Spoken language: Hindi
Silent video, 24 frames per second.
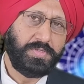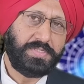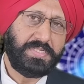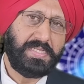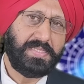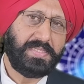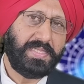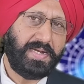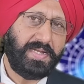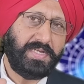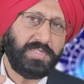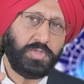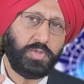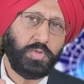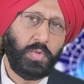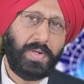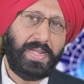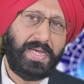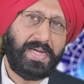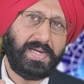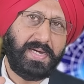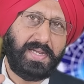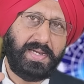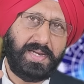उसी तरह
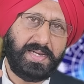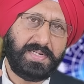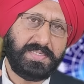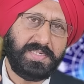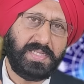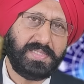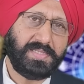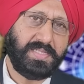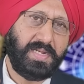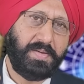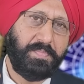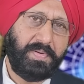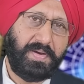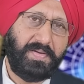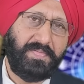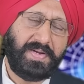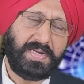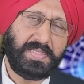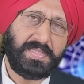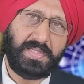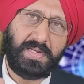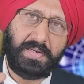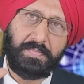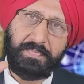सूर्य का नक्षत्र
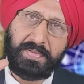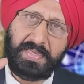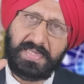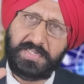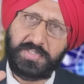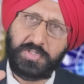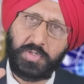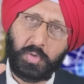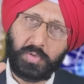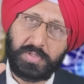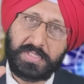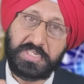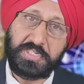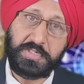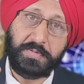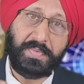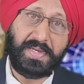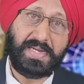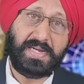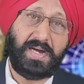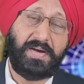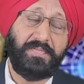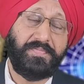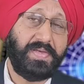परिवर्तन भी ज्योतिष
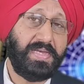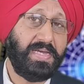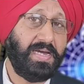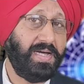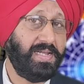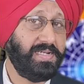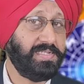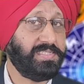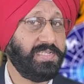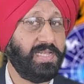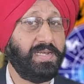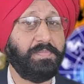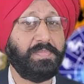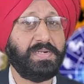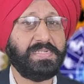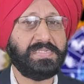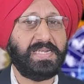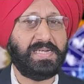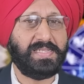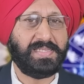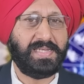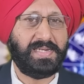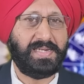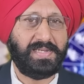में काफी हलचल
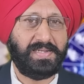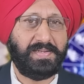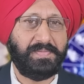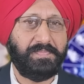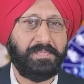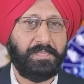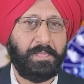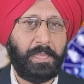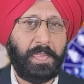मचाता है